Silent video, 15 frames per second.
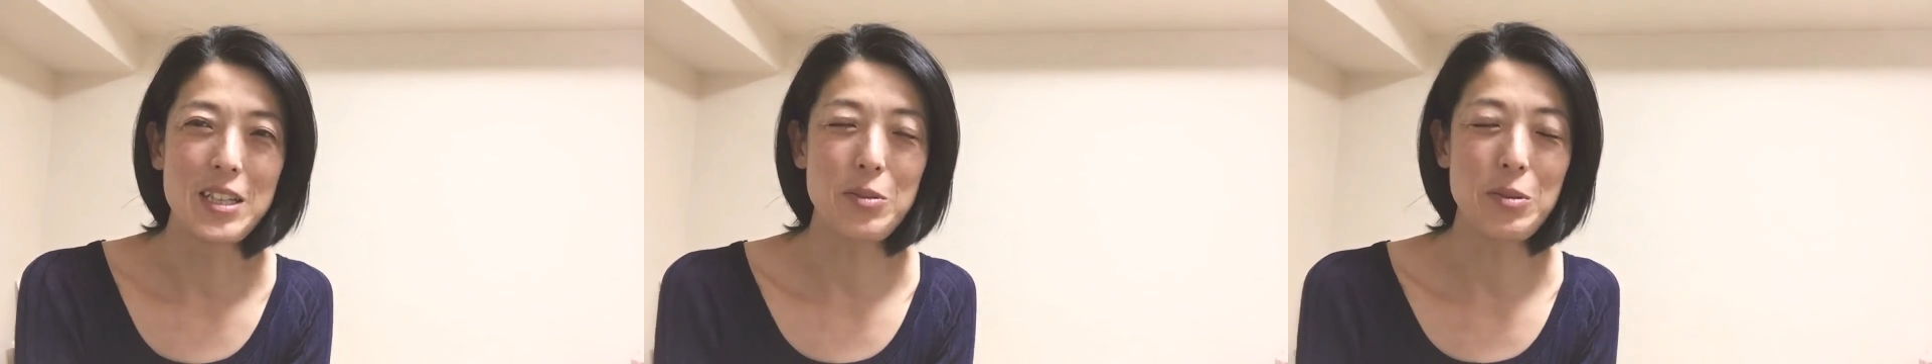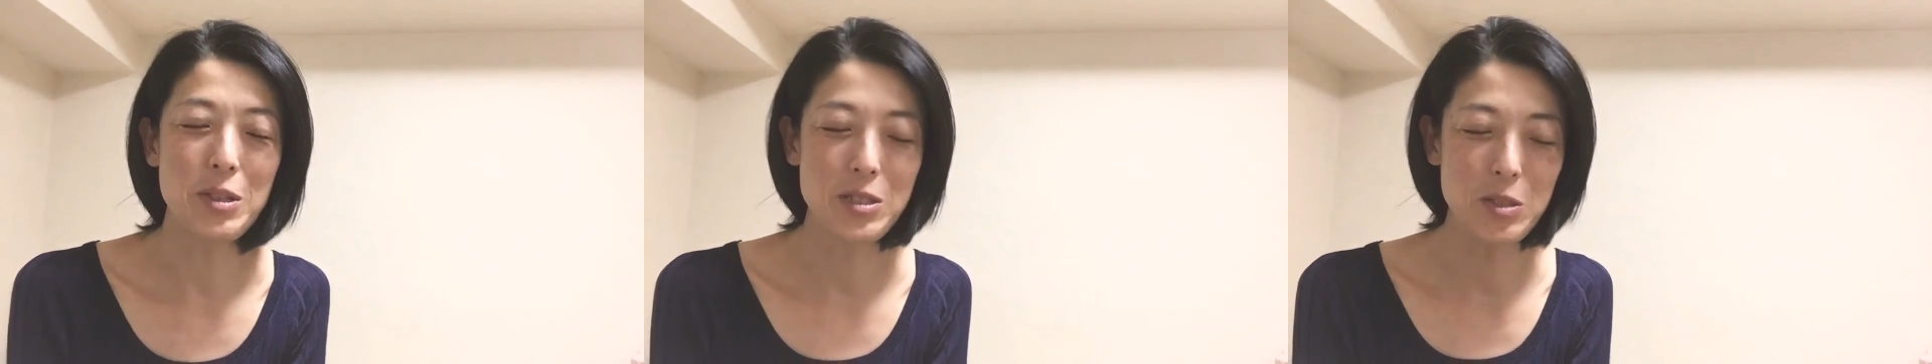
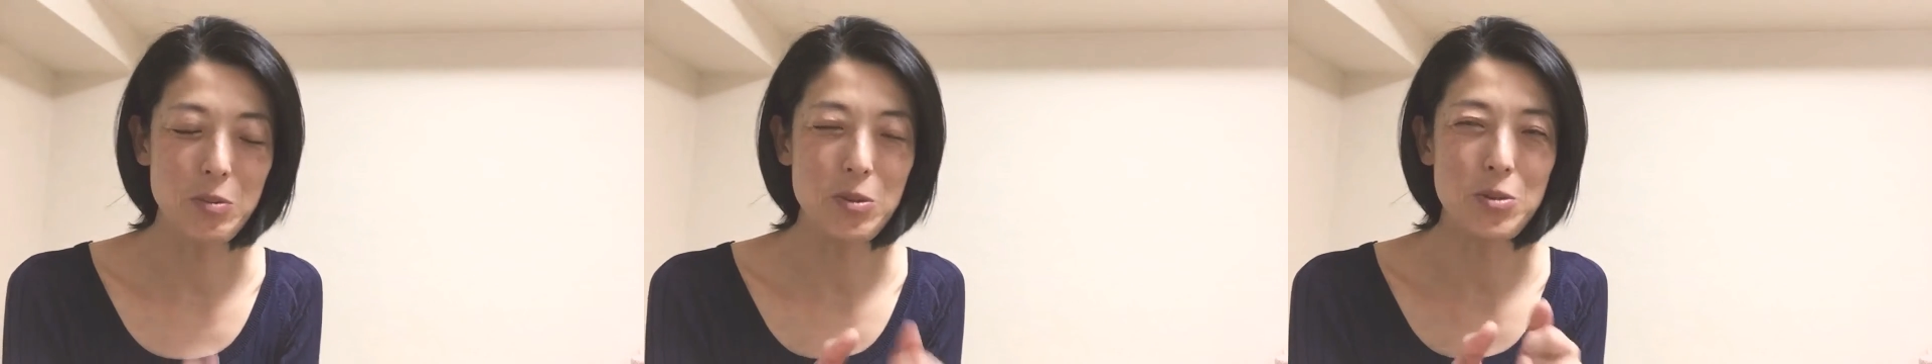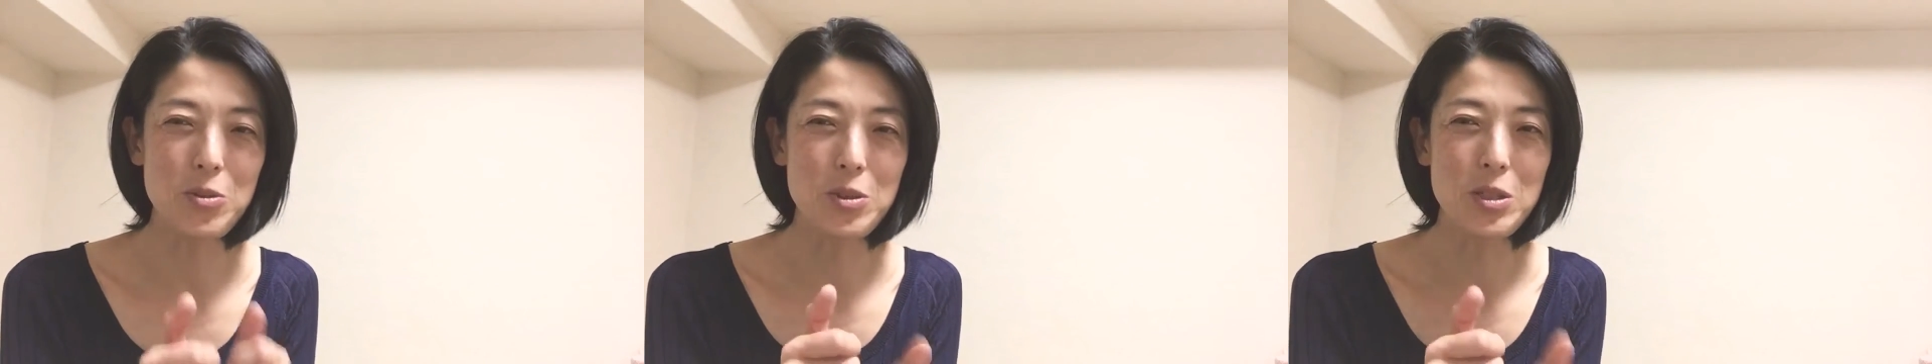
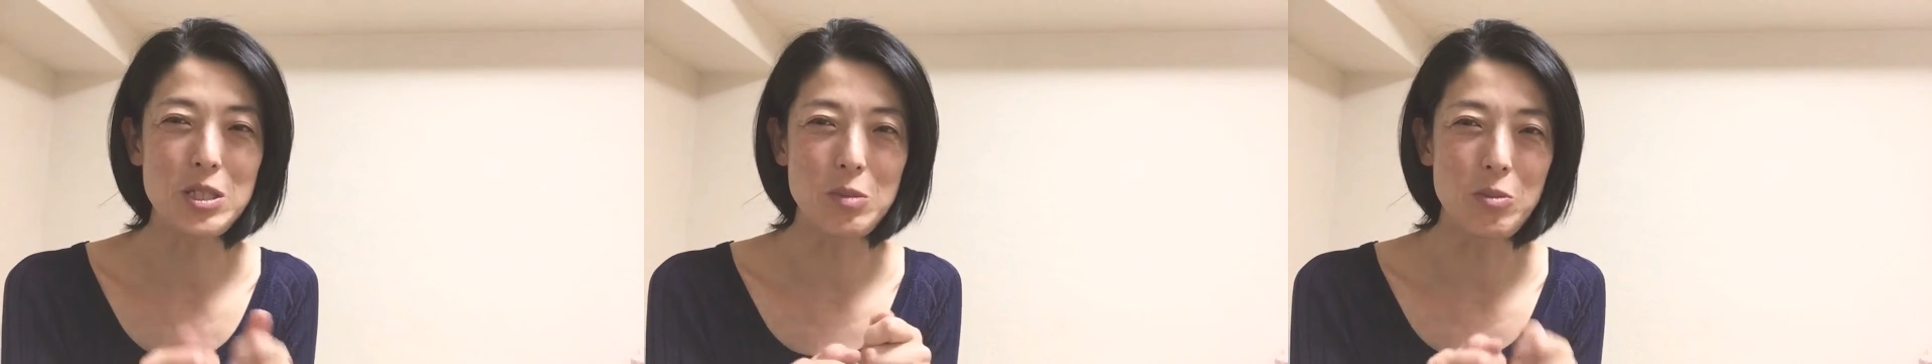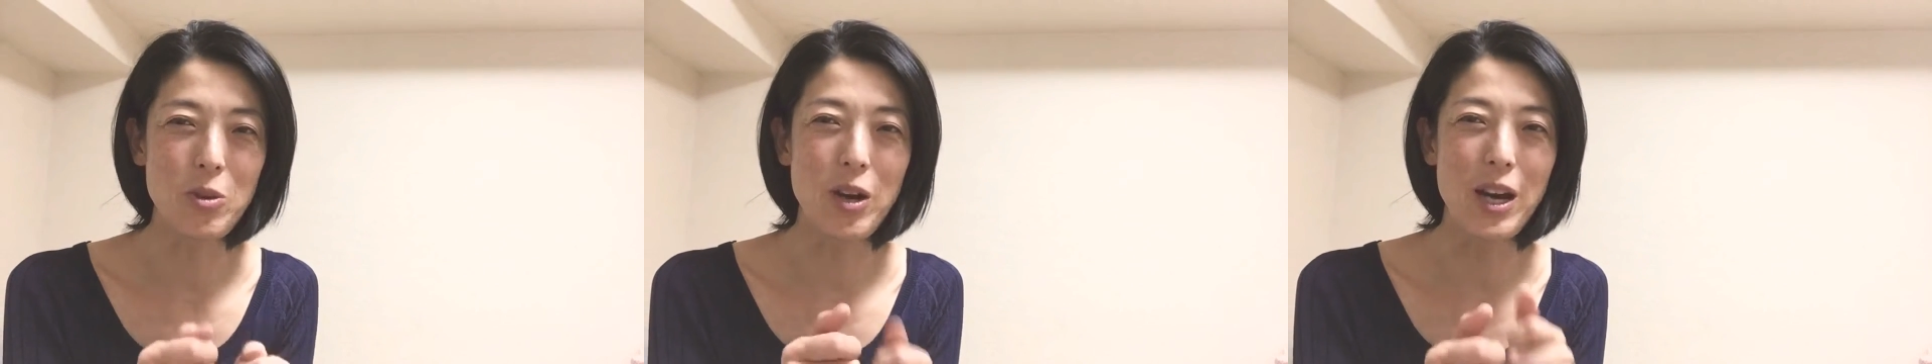Facebook の記
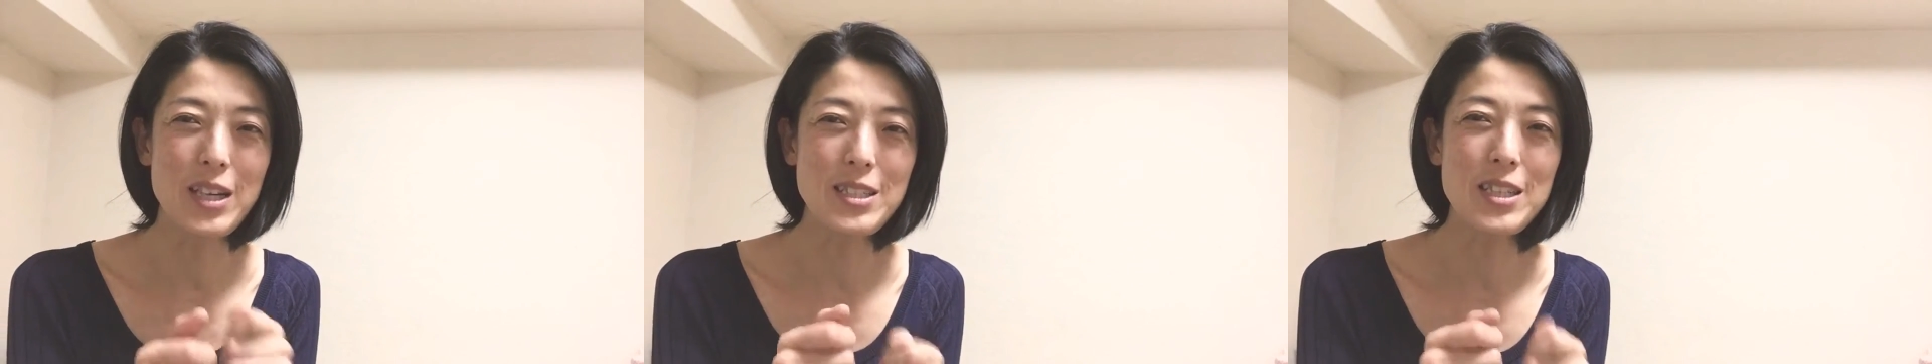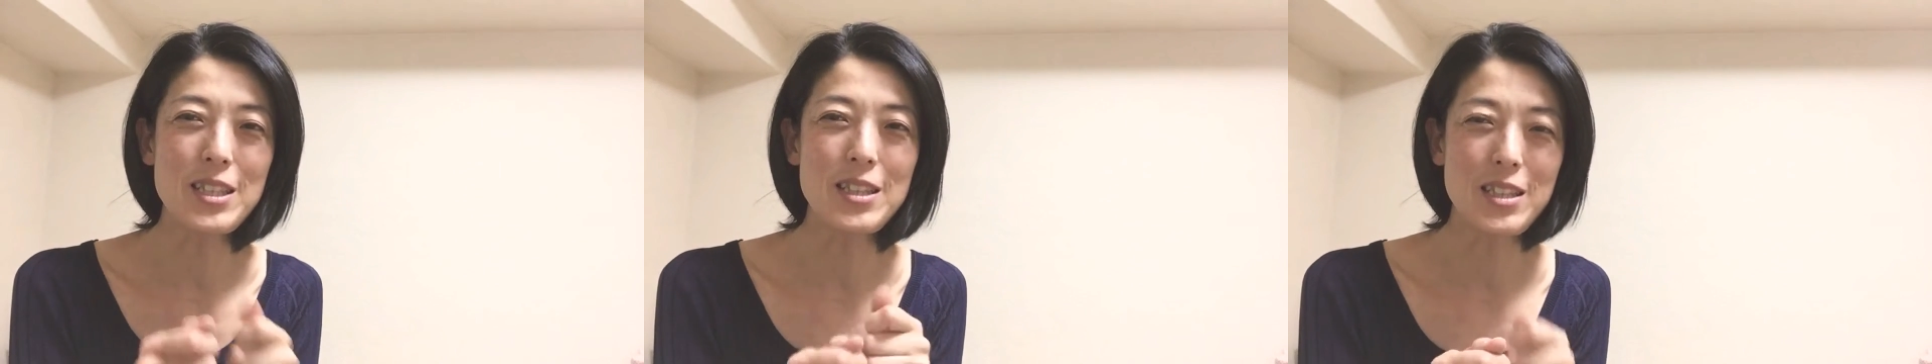事も上
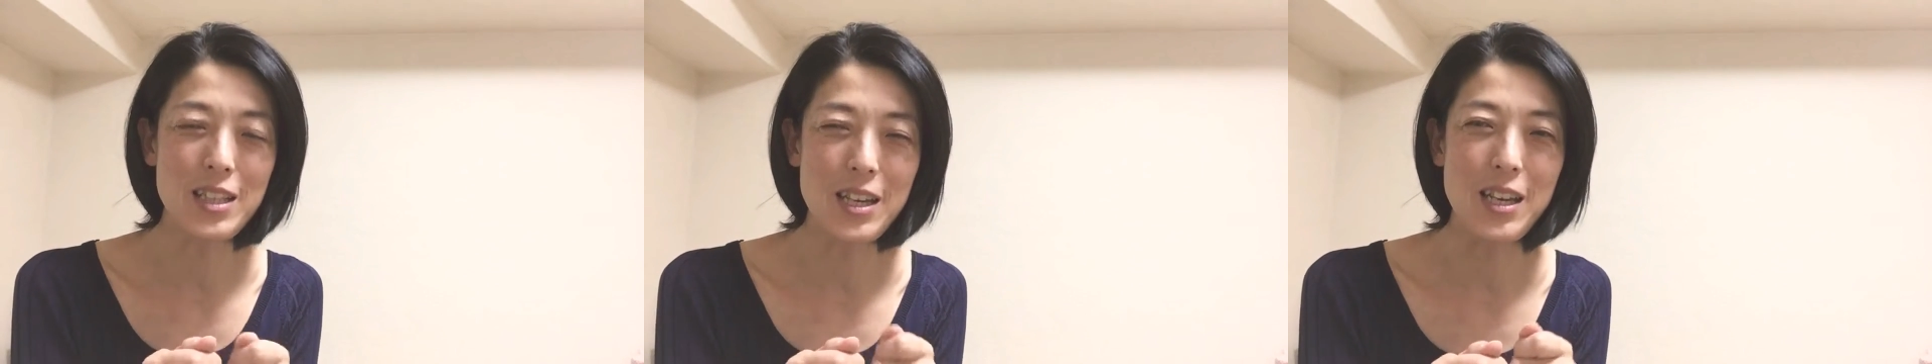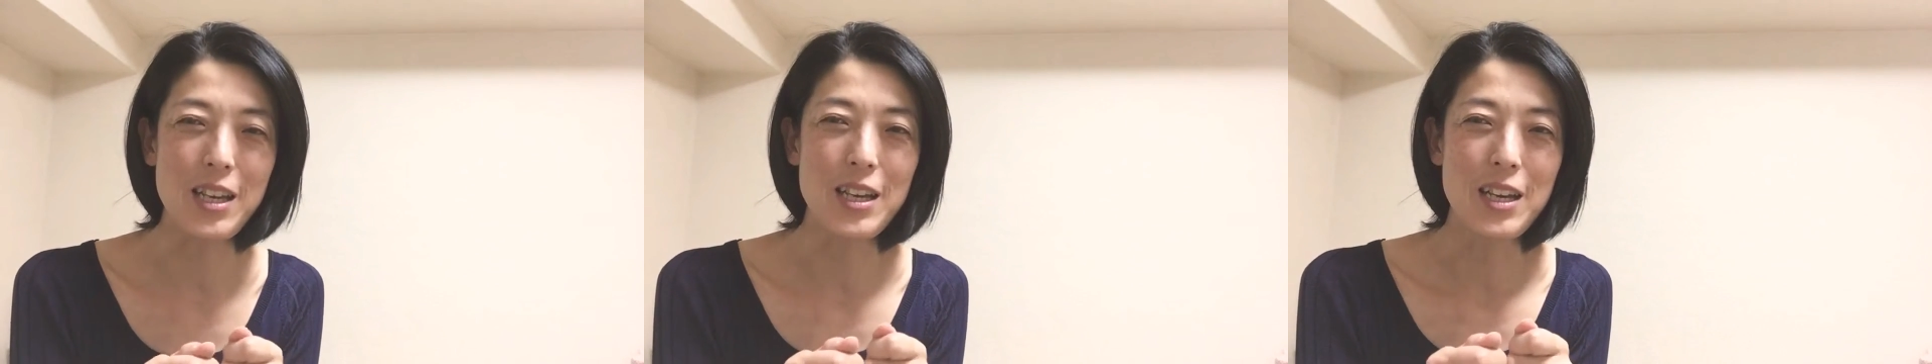げちゃっ
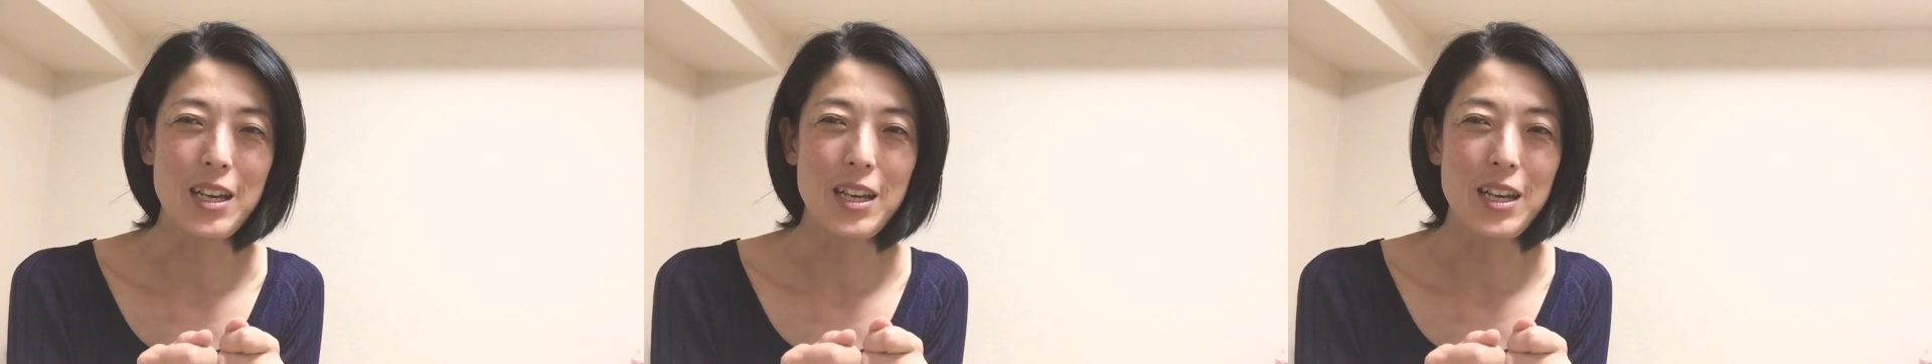て